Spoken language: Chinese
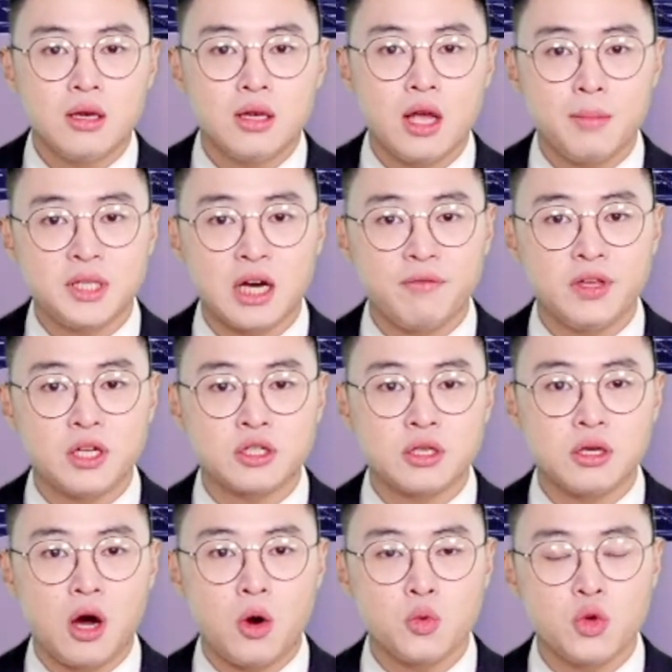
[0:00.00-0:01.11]
两名抢匪的
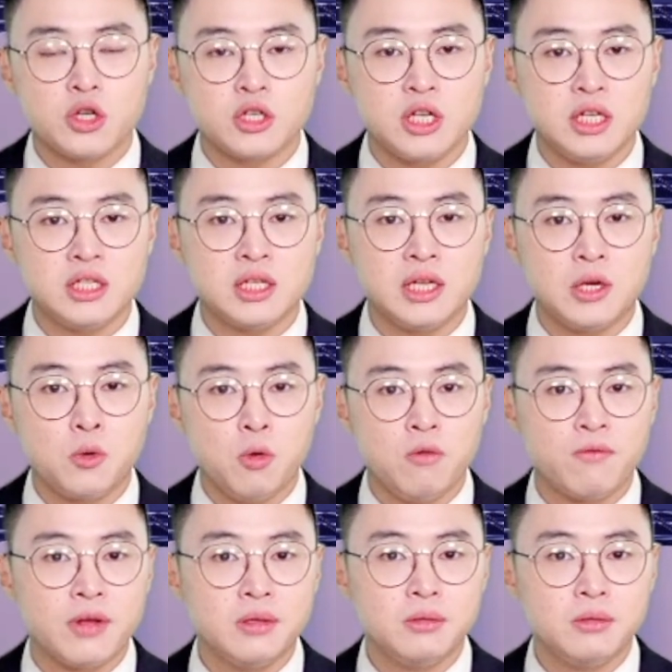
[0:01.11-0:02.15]
身高约是一七零公分，